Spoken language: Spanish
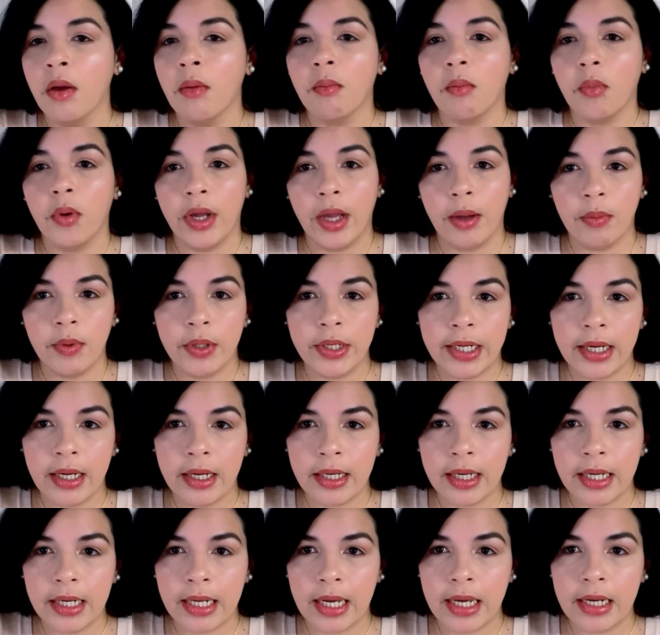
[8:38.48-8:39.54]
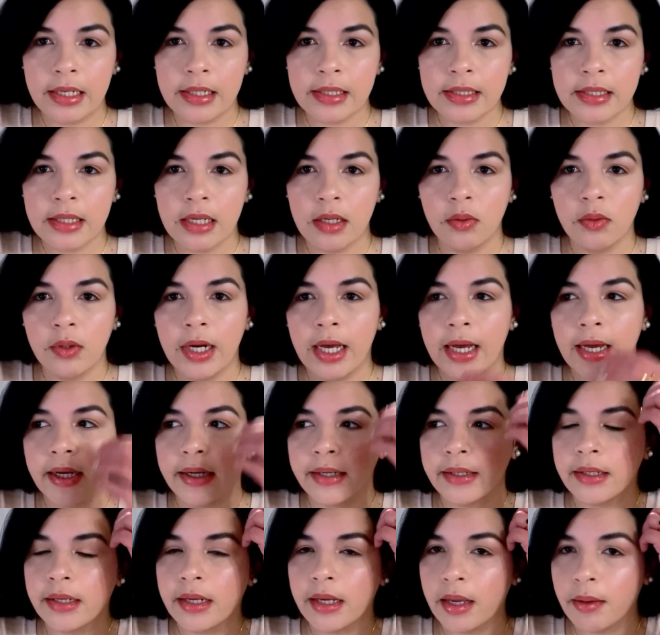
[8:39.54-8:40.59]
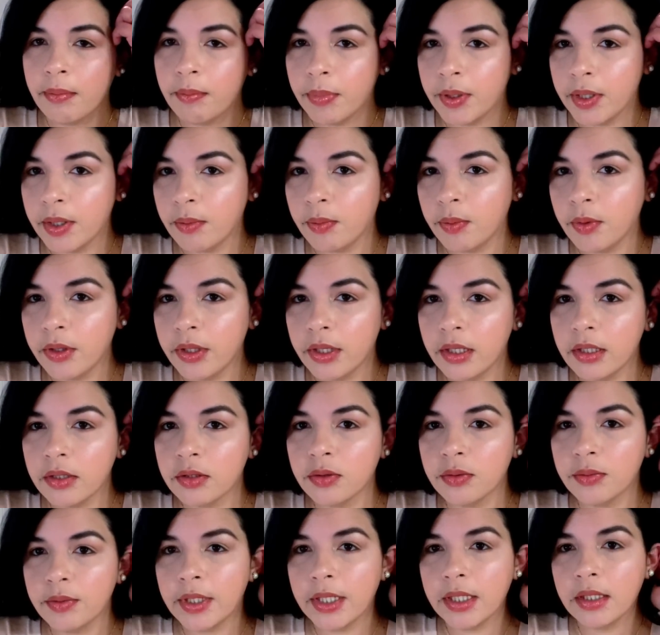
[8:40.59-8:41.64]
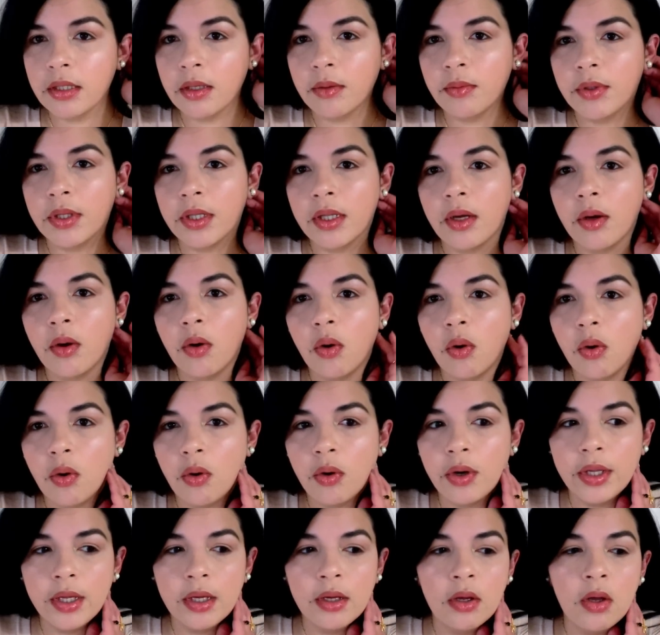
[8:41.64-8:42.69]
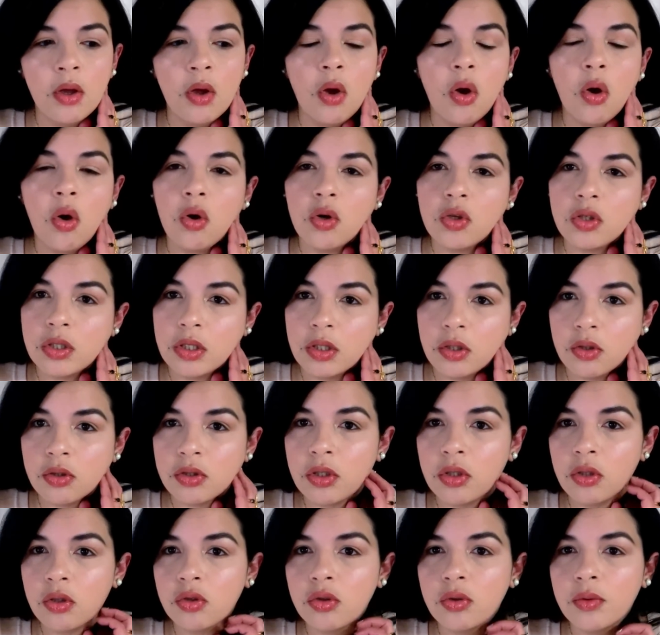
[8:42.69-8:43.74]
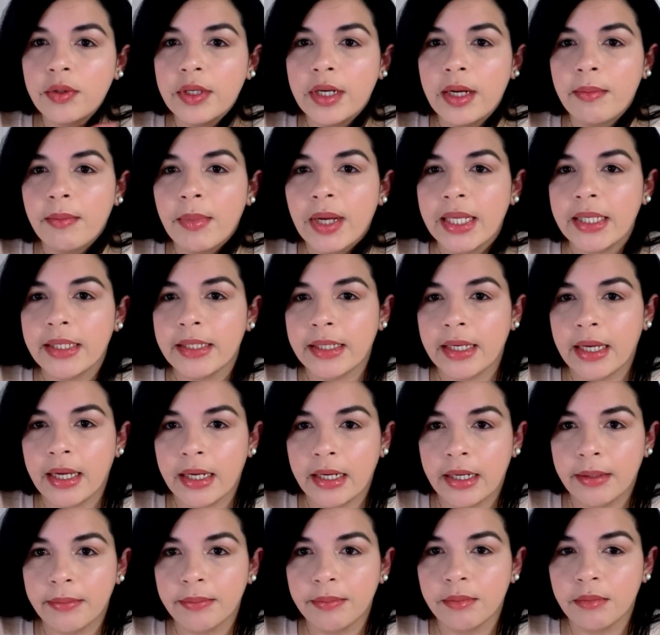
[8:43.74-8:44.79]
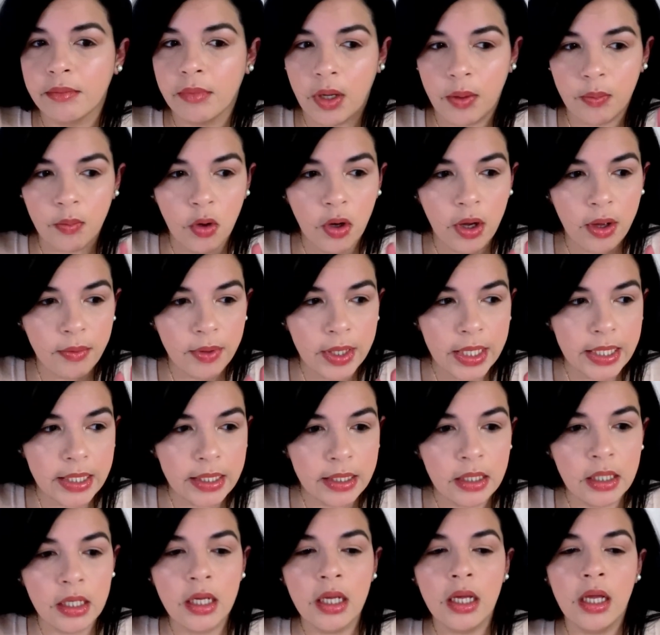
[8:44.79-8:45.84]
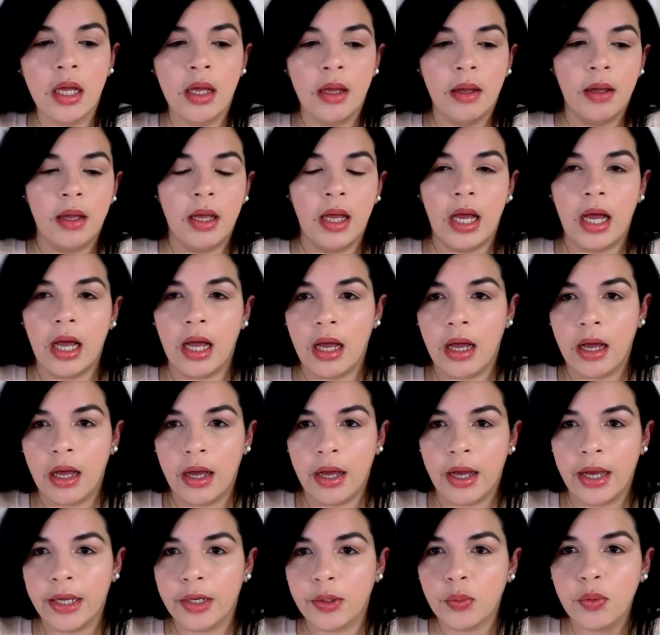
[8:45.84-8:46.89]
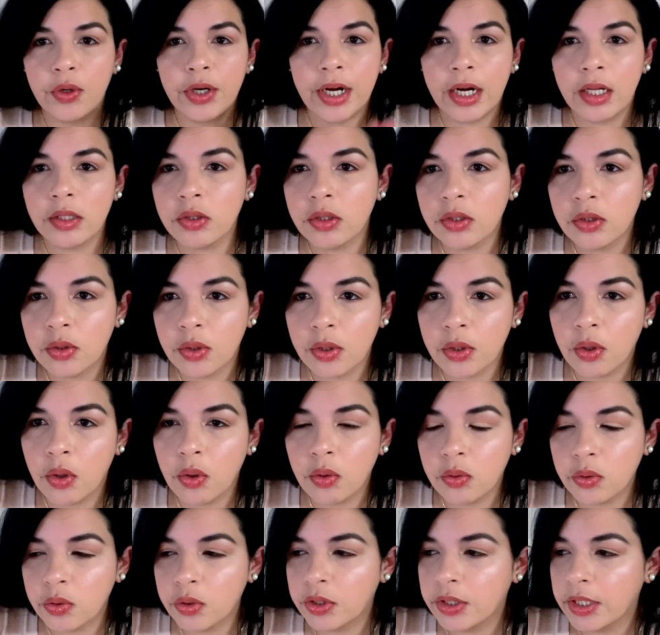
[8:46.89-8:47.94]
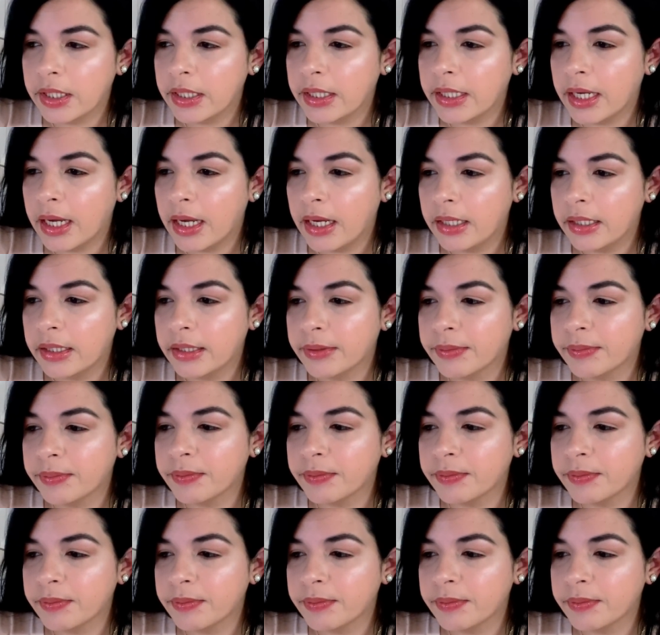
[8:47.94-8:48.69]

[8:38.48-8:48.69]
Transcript: Voy a poner a cargar el celular, espero poderle subir este video hoy o si no se lo subiré mañana. Vamos a ver, ah, en un rato estoy con ustedes ahí.